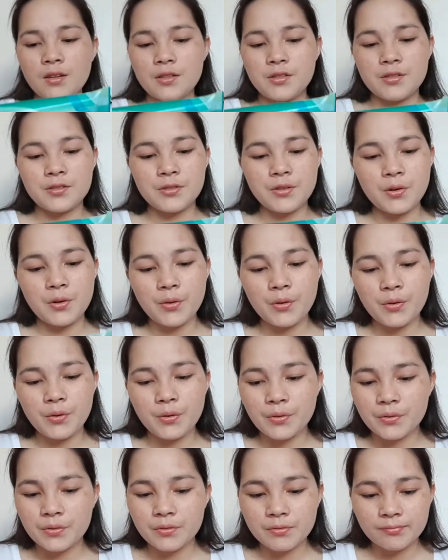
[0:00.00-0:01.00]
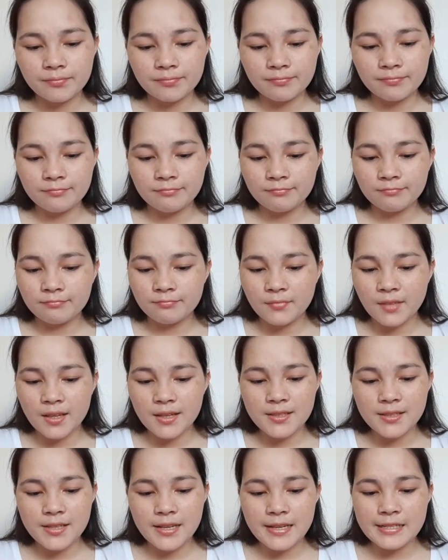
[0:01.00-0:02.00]
So,
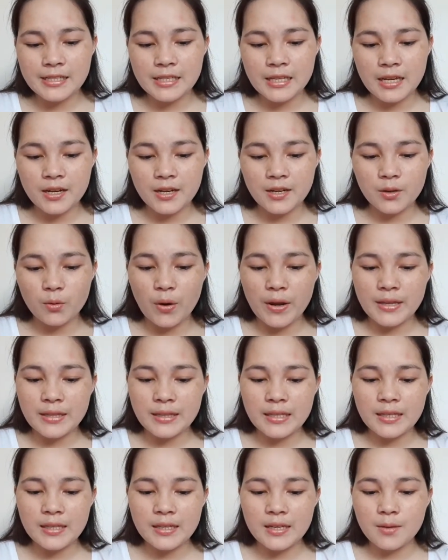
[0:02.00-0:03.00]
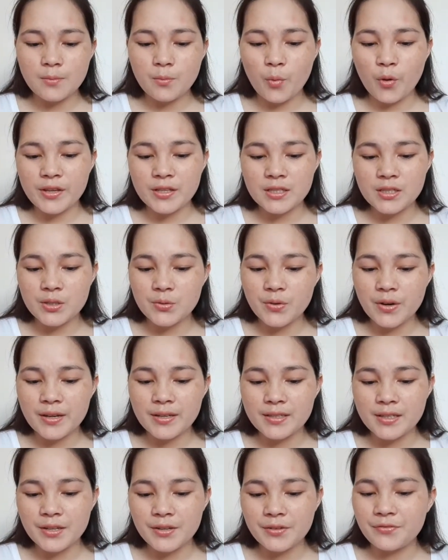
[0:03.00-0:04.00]
It says here, whitening,
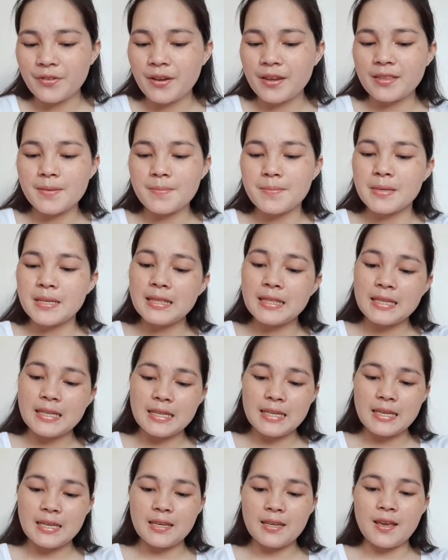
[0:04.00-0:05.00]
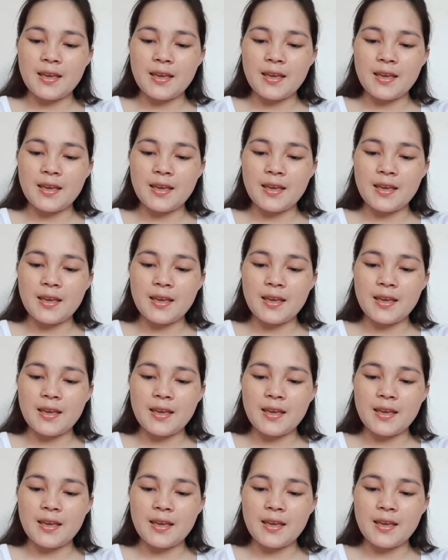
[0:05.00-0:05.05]
moisturizing, vitamin E,